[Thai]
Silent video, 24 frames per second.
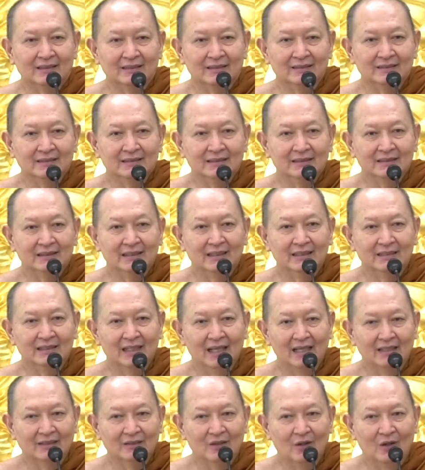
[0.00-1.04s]
หรือยืนเดิน
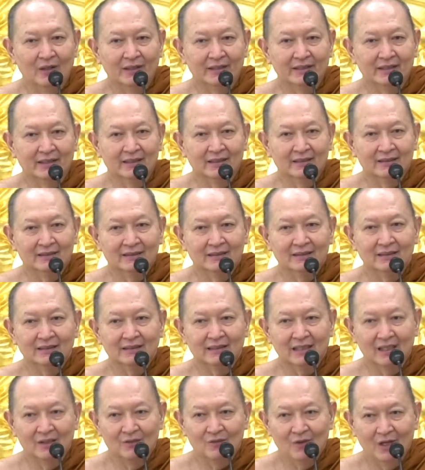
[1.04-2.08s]
นั่งนอนเนี่ยเกิ
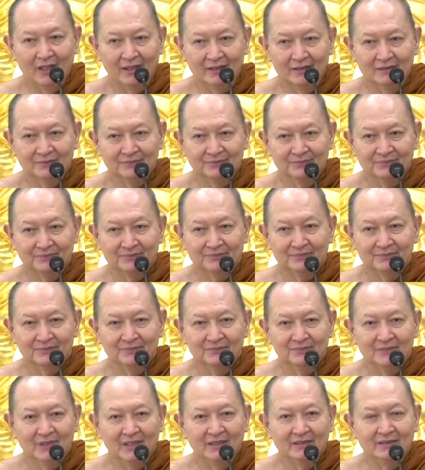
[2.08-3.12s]
ดทั้งวัน
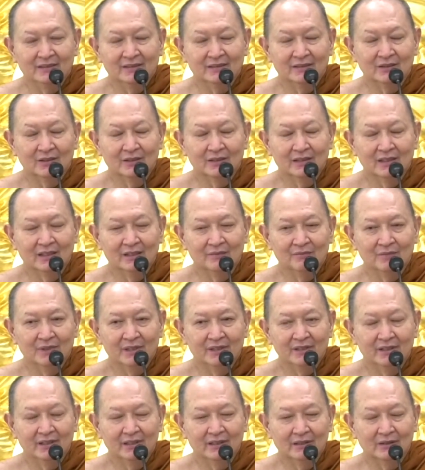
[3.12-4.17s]
ไม่ยืนก็เดิน
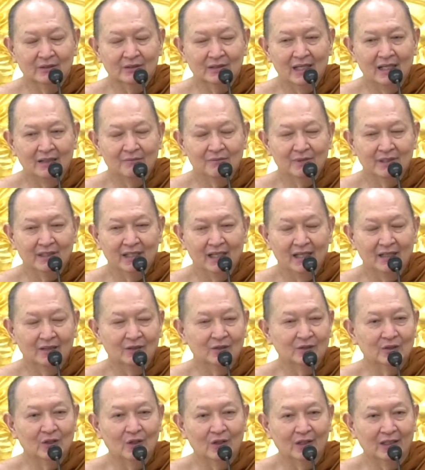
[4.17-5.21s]
ไม่เดินก็นั่งไม่นั่ง
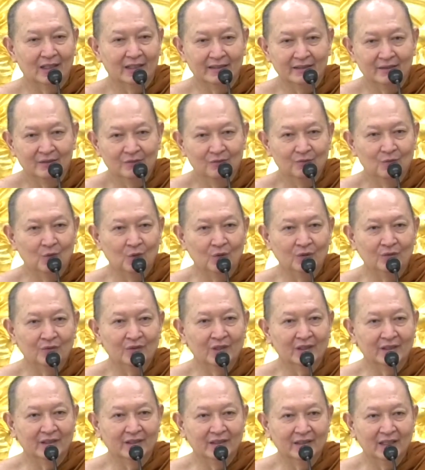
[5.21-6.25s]
ก็นอนอะไรเนี่ยหมุน
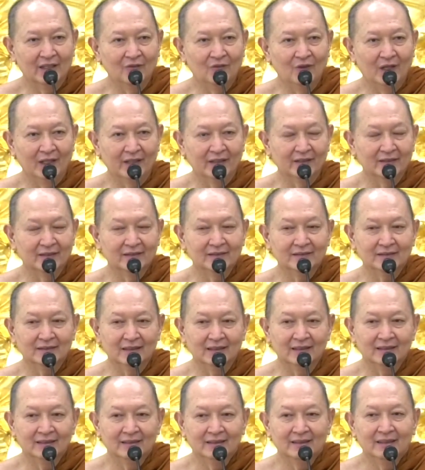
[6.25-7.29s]
อย่างนี้ทั้งวัน
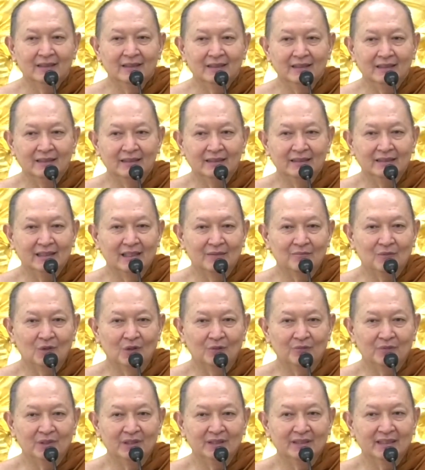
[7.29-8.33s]
นะอิยาบ
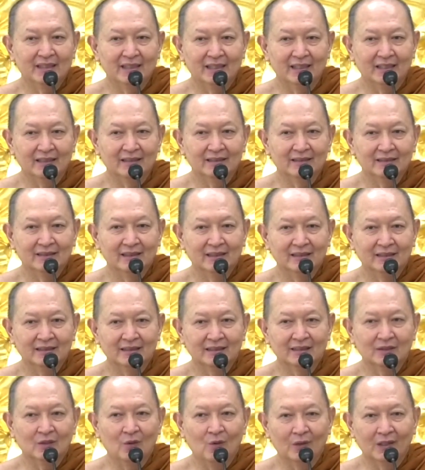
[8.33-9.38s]
ทพิเศษ เช่น
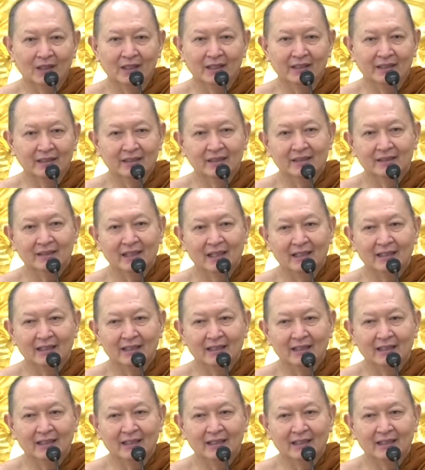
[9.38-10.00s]
กระโดดอะไรนี้